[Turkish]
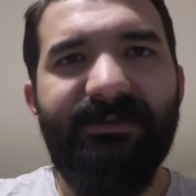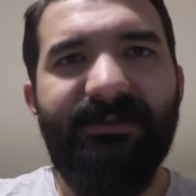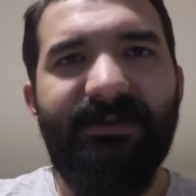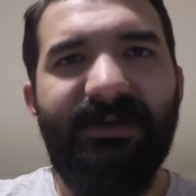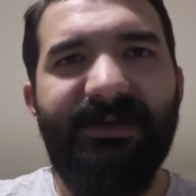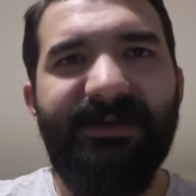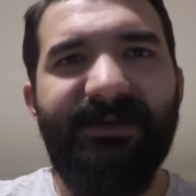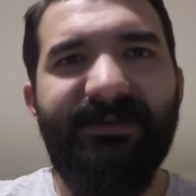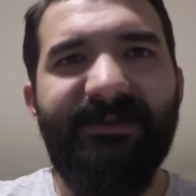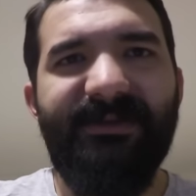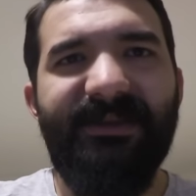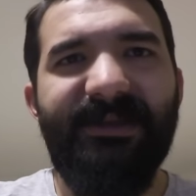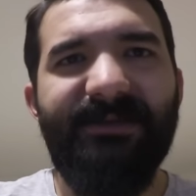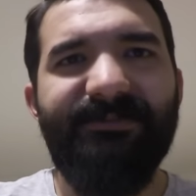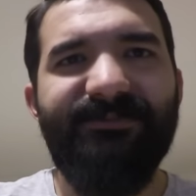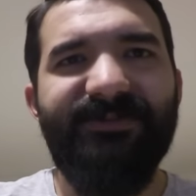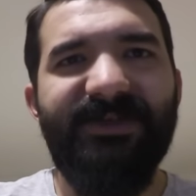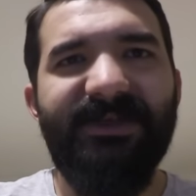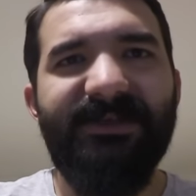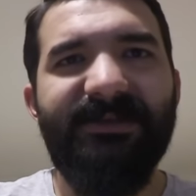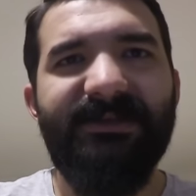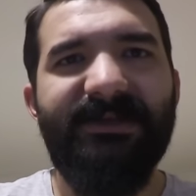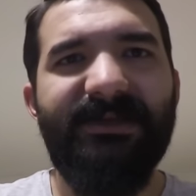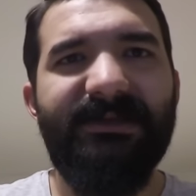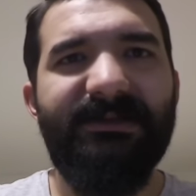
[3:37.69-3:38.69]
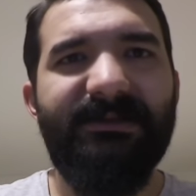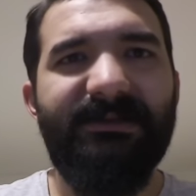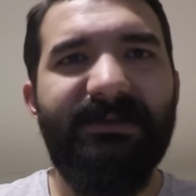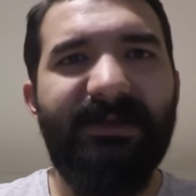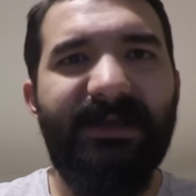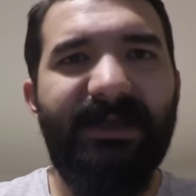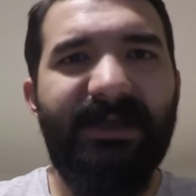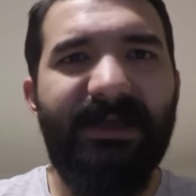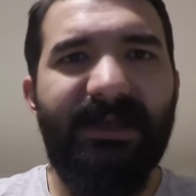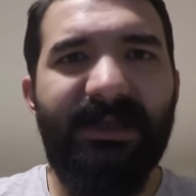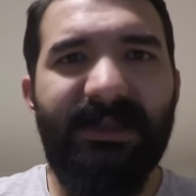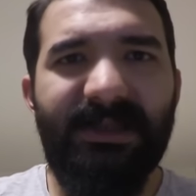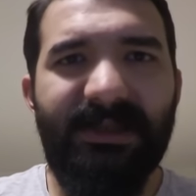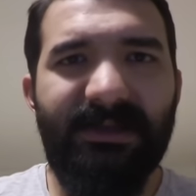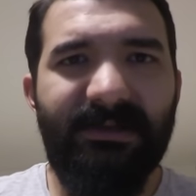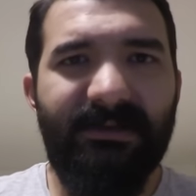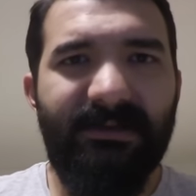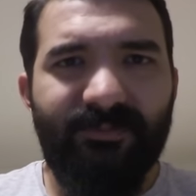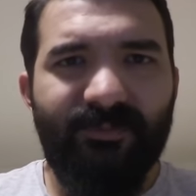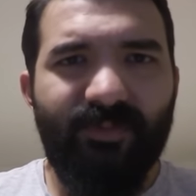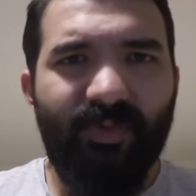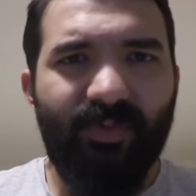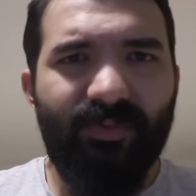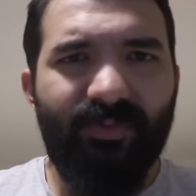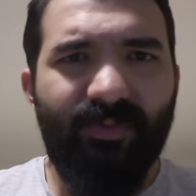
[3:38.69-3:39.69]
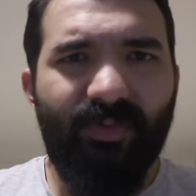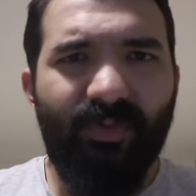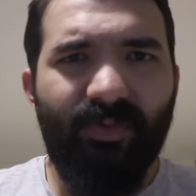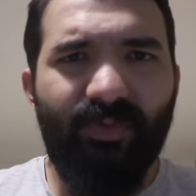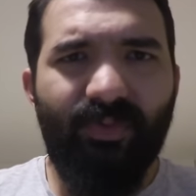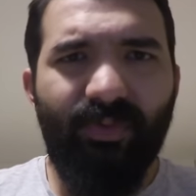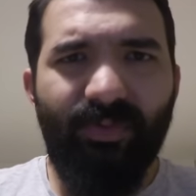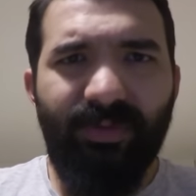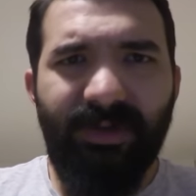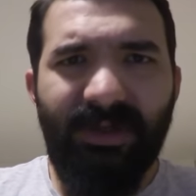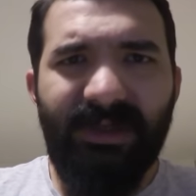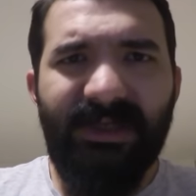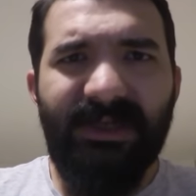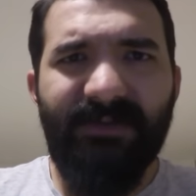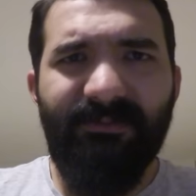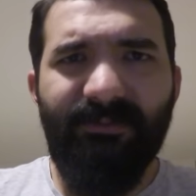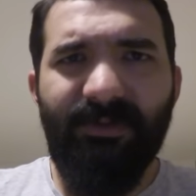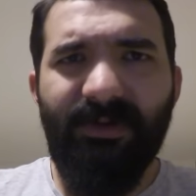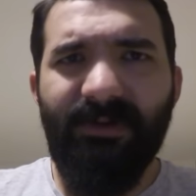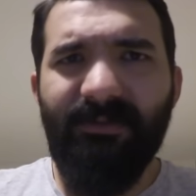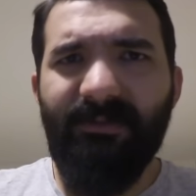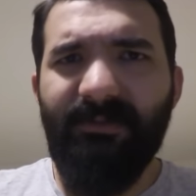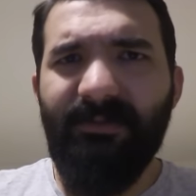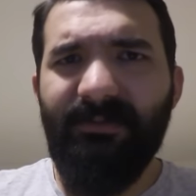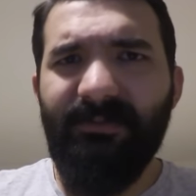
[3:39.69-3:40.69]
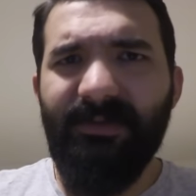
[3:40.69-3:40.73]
hani Snapchat'ten genelde çok okuldayken böyle